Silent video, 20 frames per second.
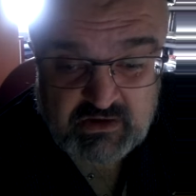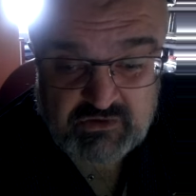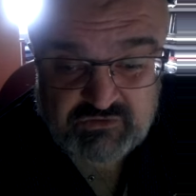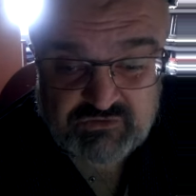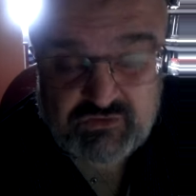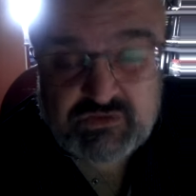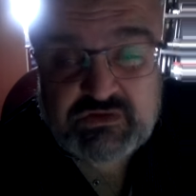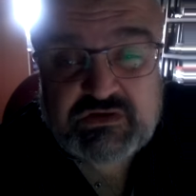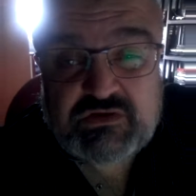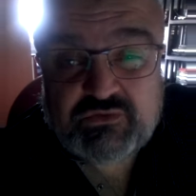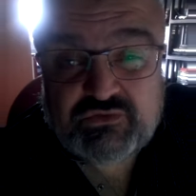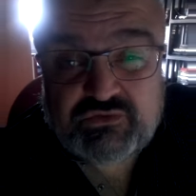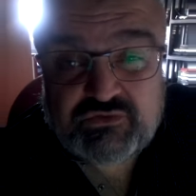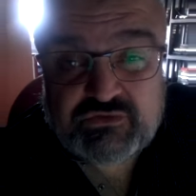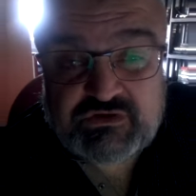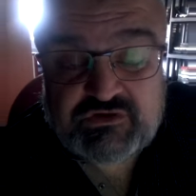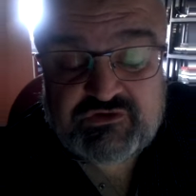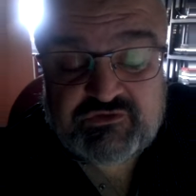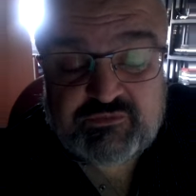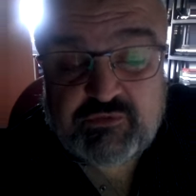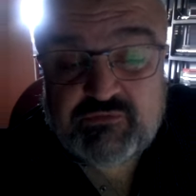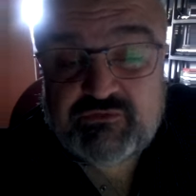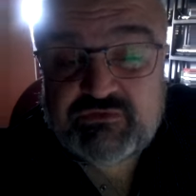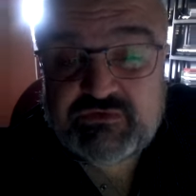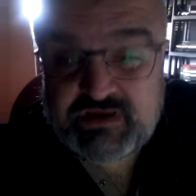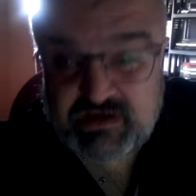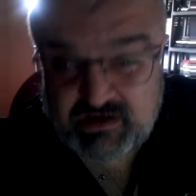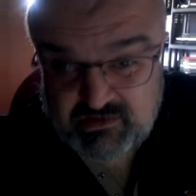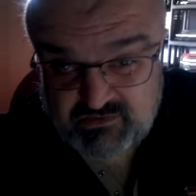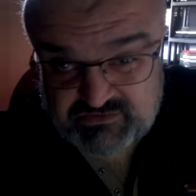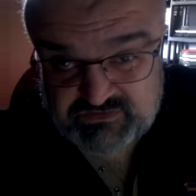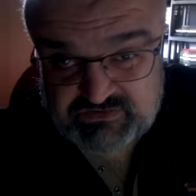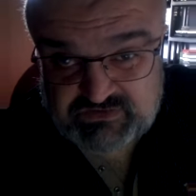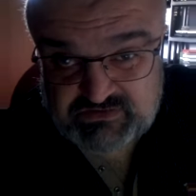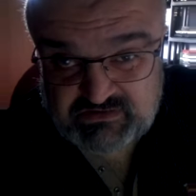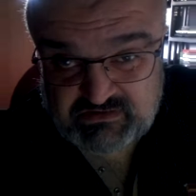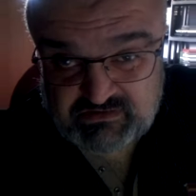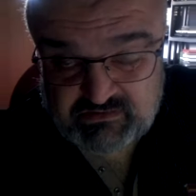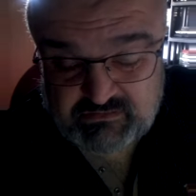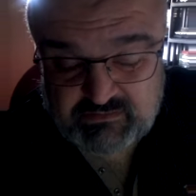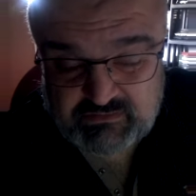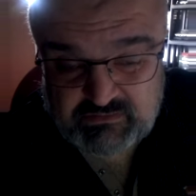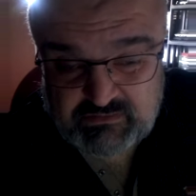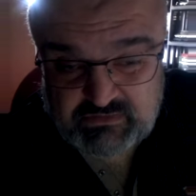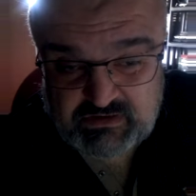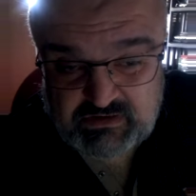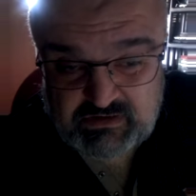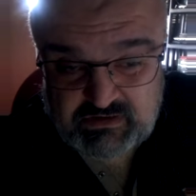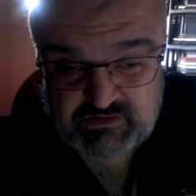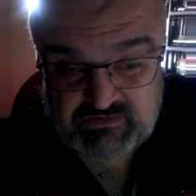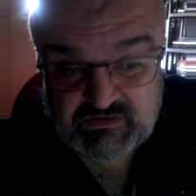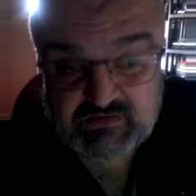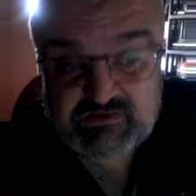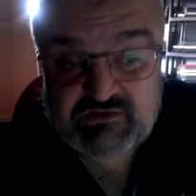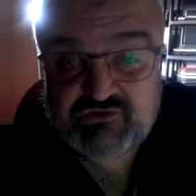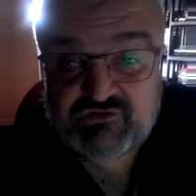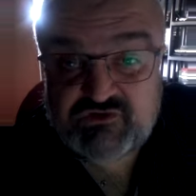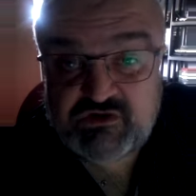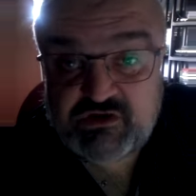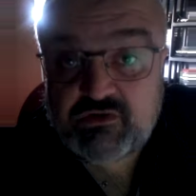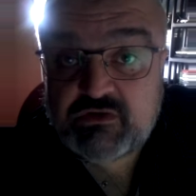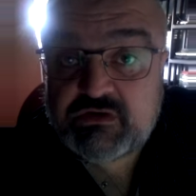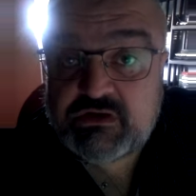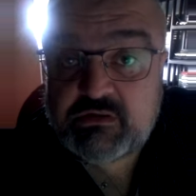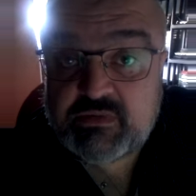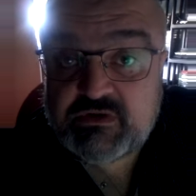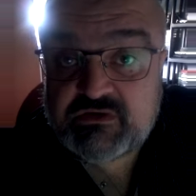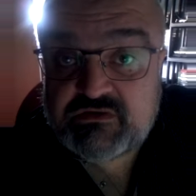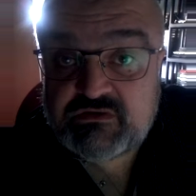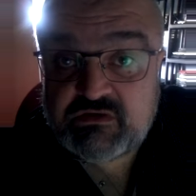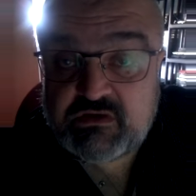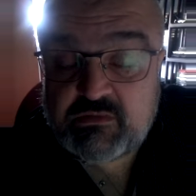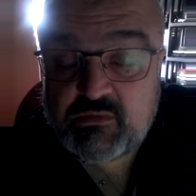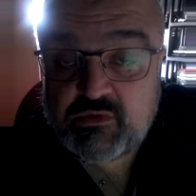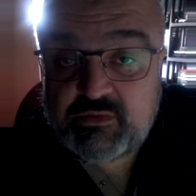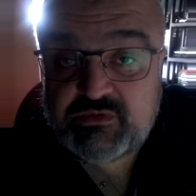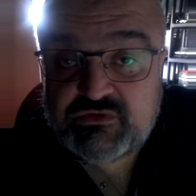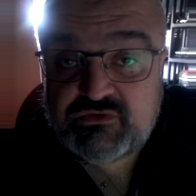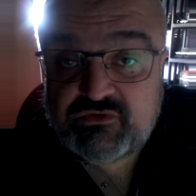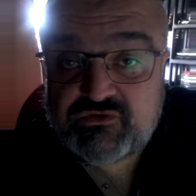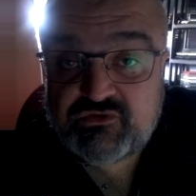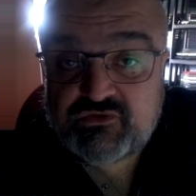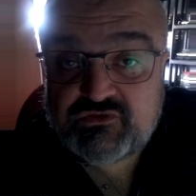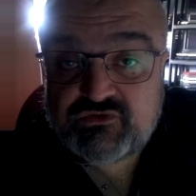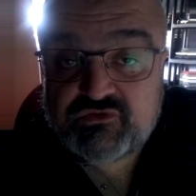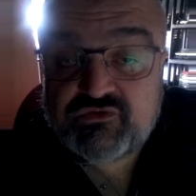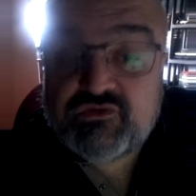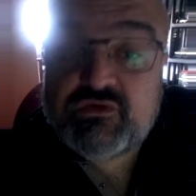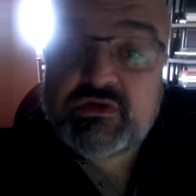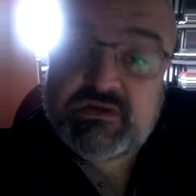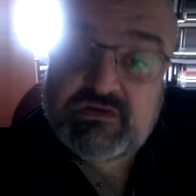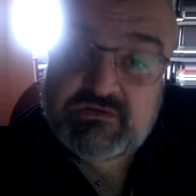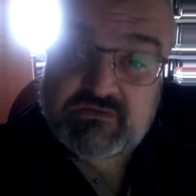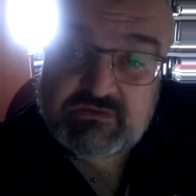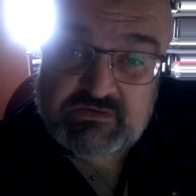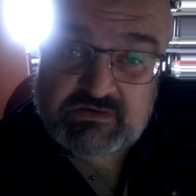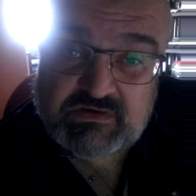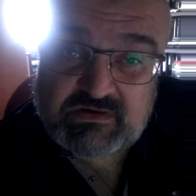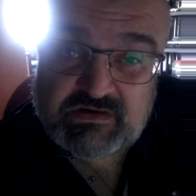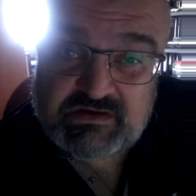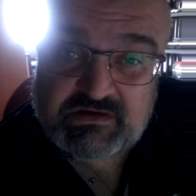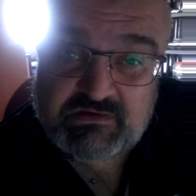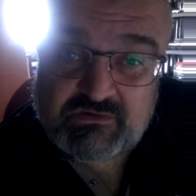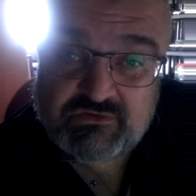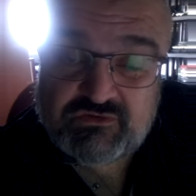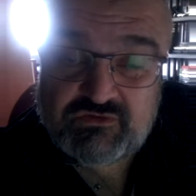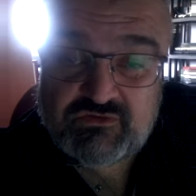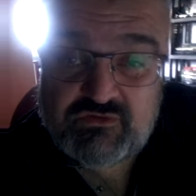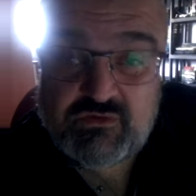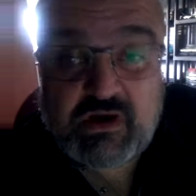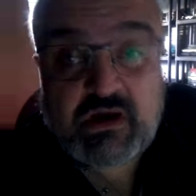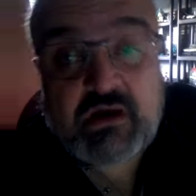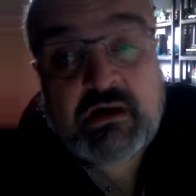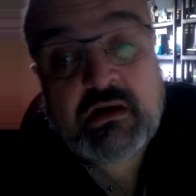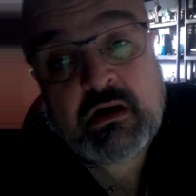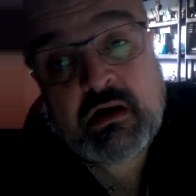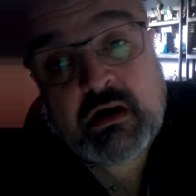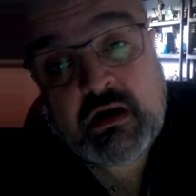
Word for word: Ceux qui ont donné, je peux vous garantir, et certains je les connais personnellement parce que ce sont soit des anciens clients, soit